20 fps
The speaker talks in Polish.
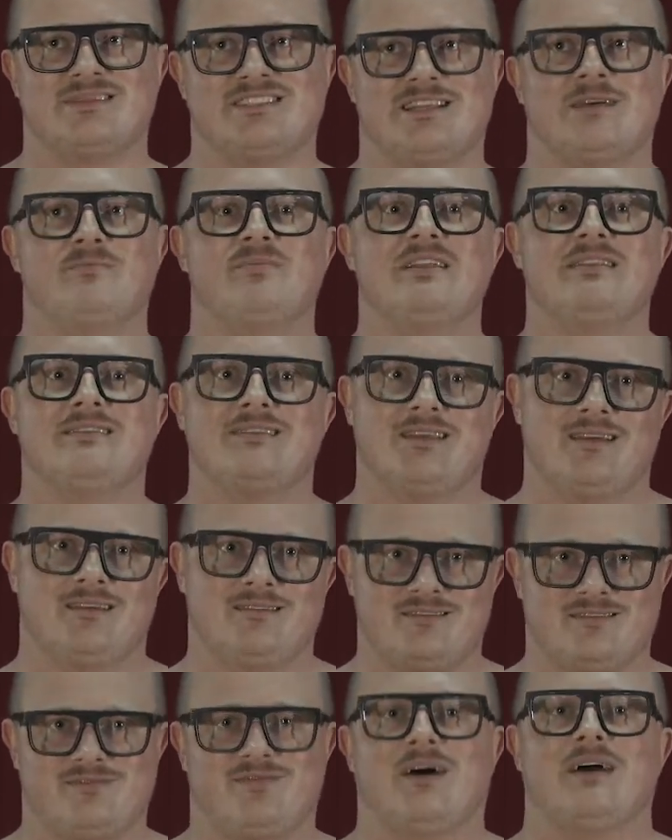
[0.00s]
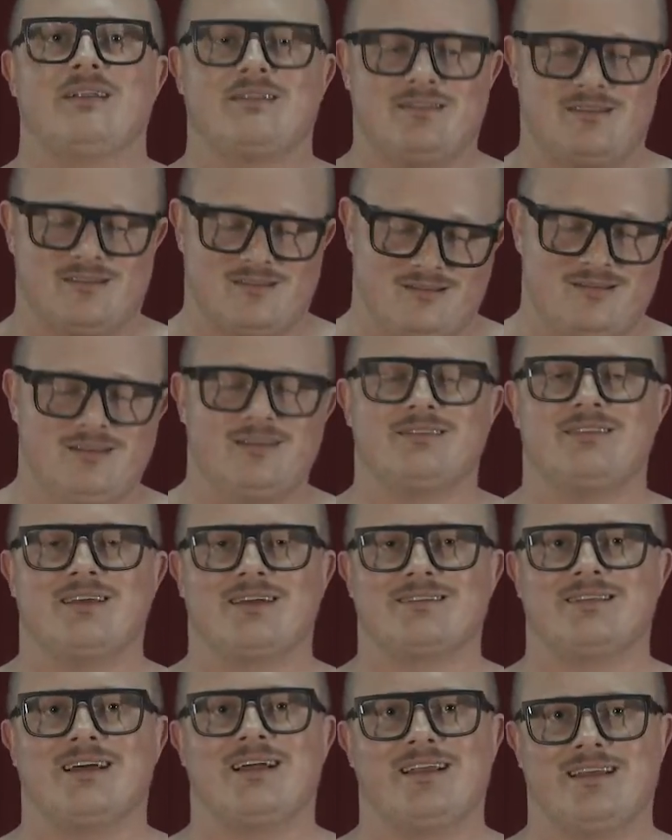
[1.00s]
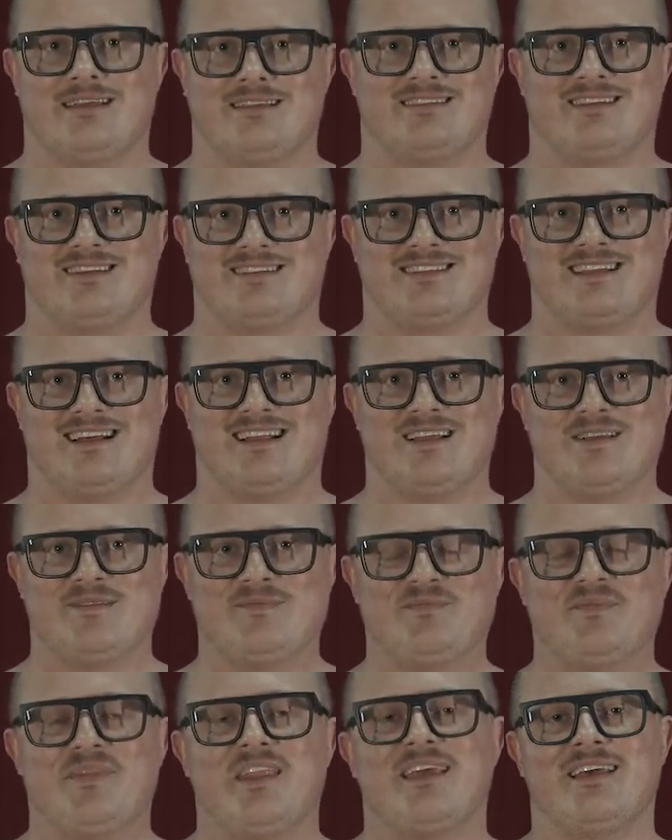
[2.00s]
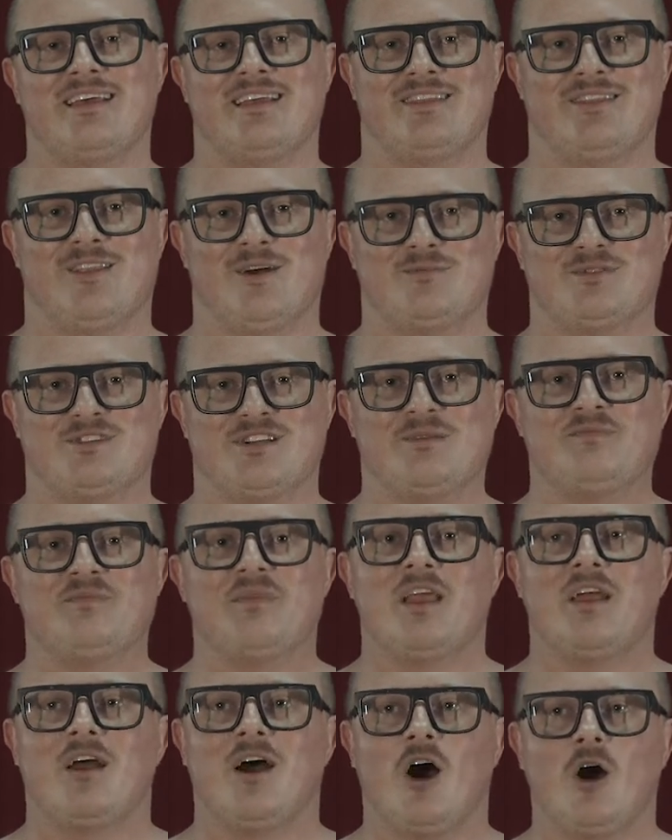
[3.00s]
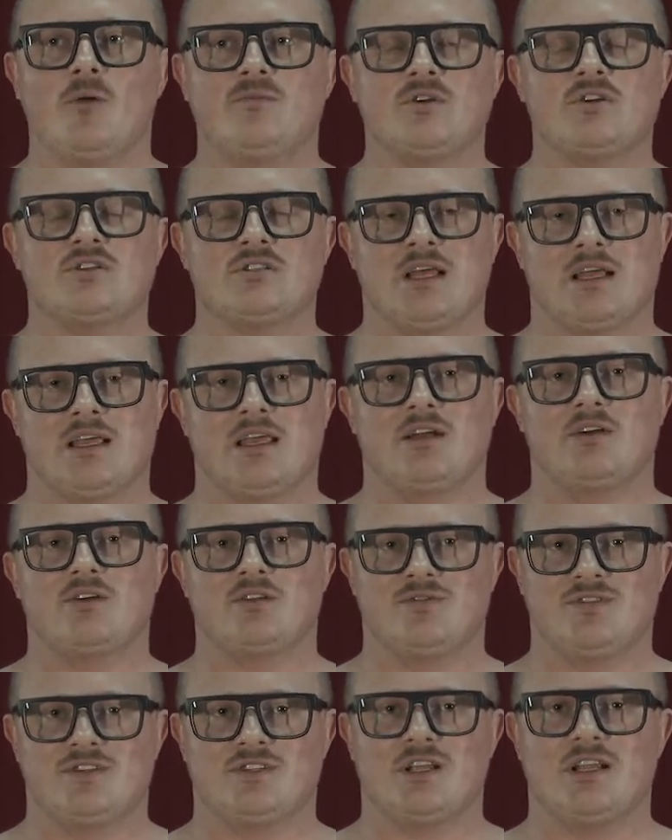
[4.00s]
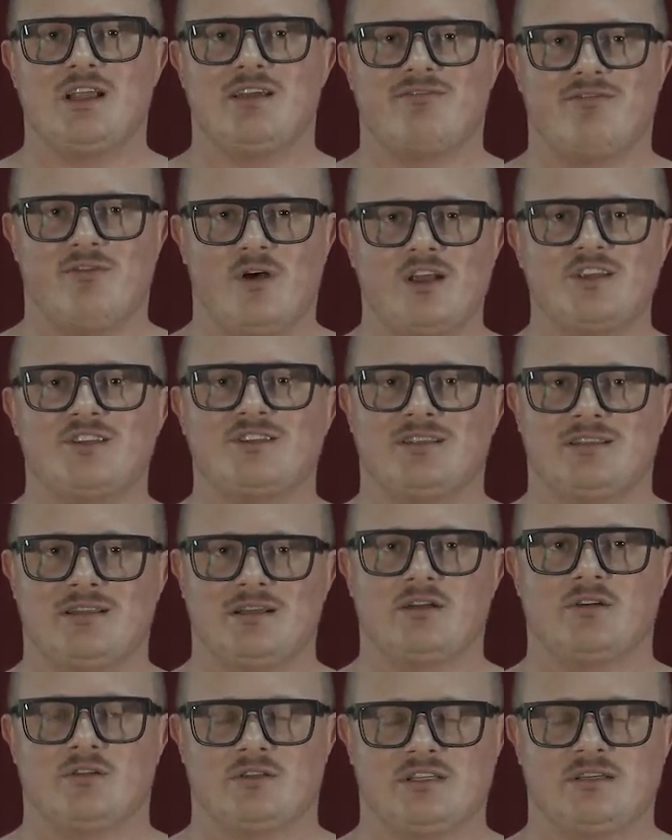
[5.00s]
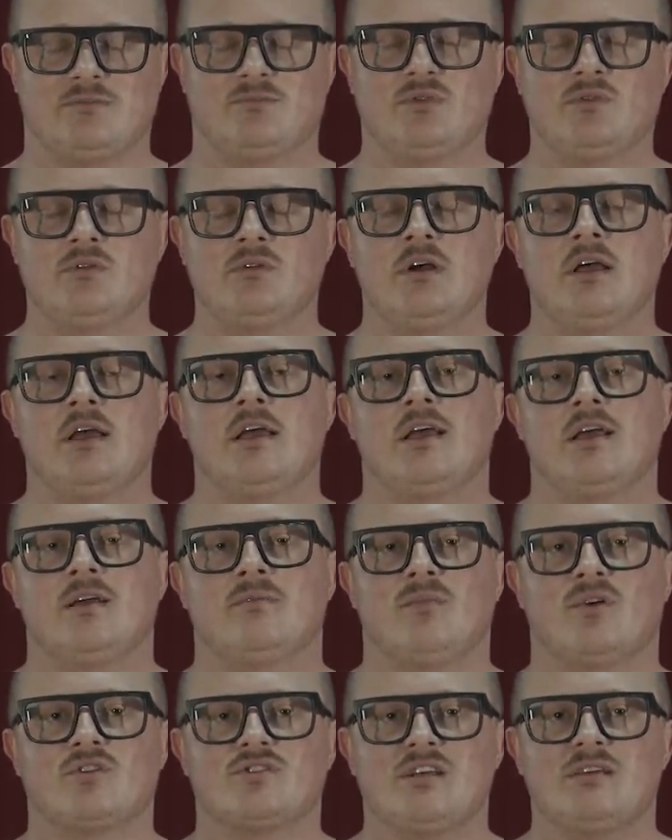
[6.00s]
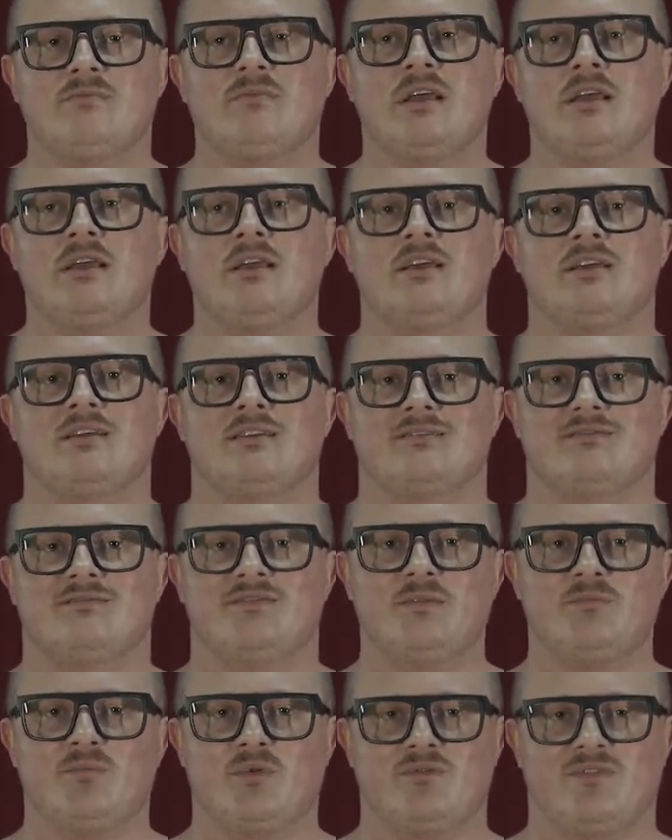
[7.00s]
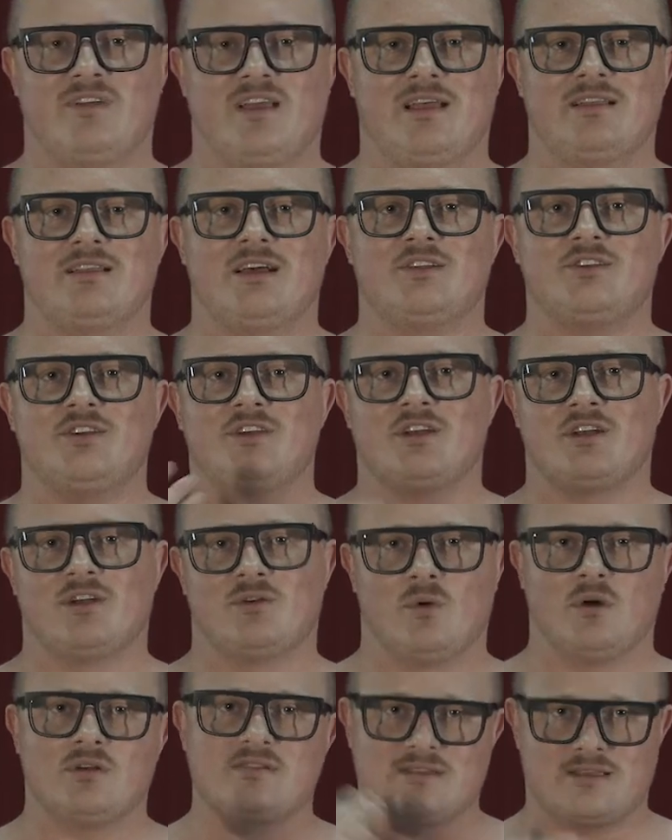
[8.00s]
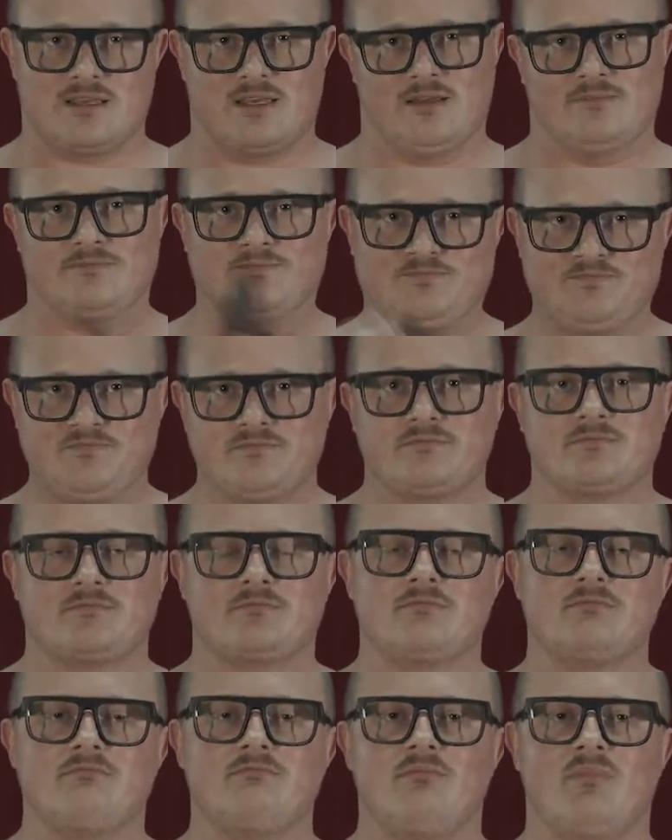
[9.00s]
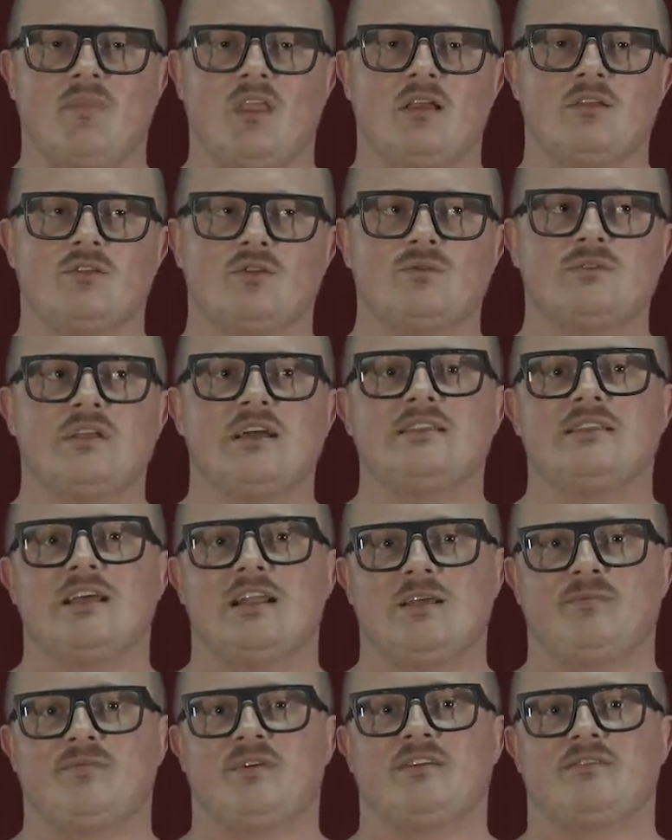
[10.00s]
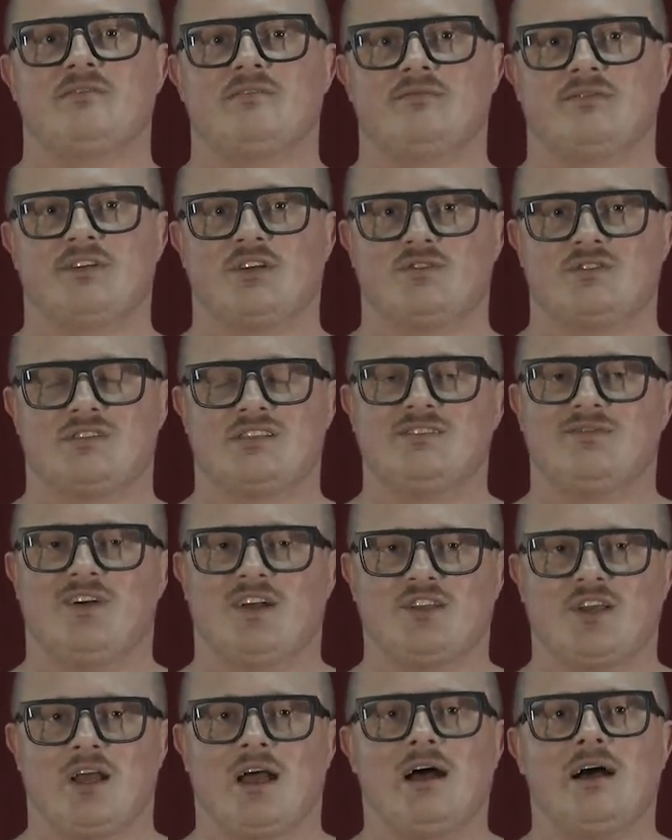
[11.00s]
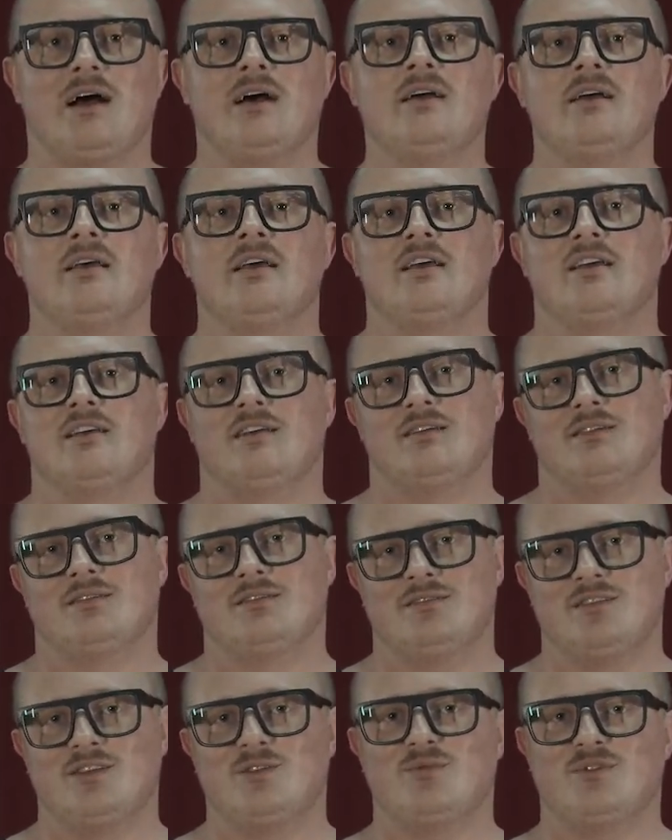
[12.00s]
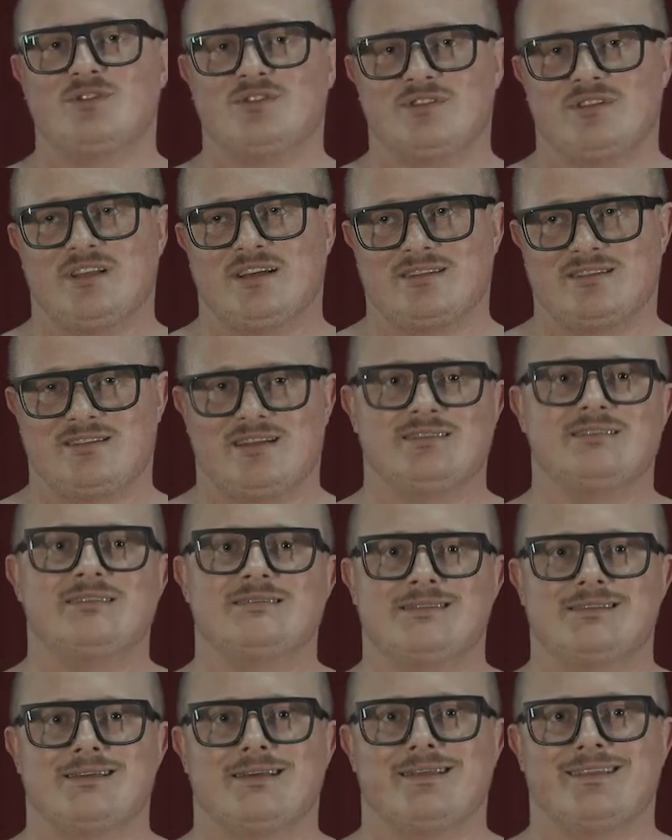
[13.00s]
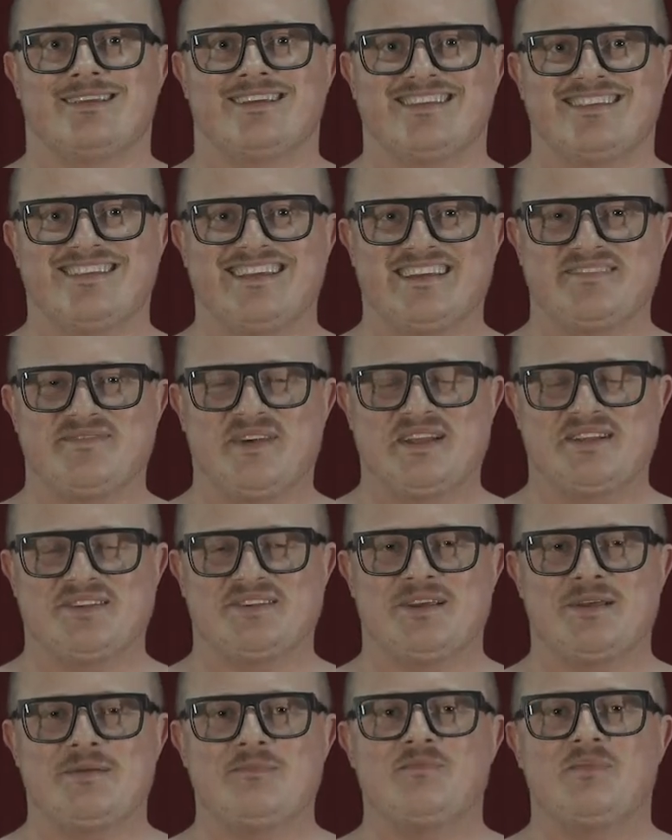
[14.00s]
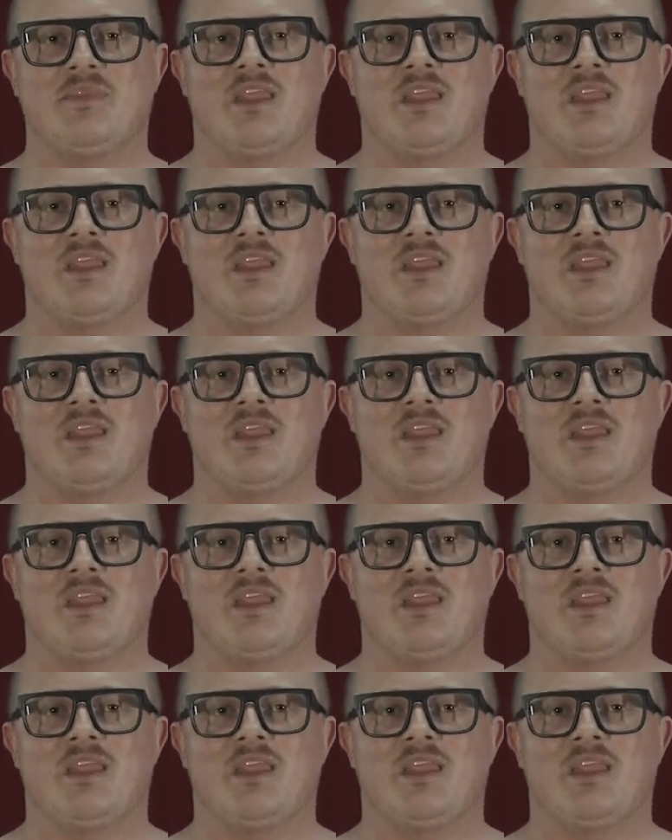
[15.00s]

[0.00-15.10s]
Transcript: stabilny, twardy itd., tak tak dalej. Dobrze. Oprócz takiego ćwiczenia właśnie tego typu możemy wypowiadać głoski. Tutaj najlepiej wykorzystywać a, no bo to tak tradycyjnie. Niech będzie.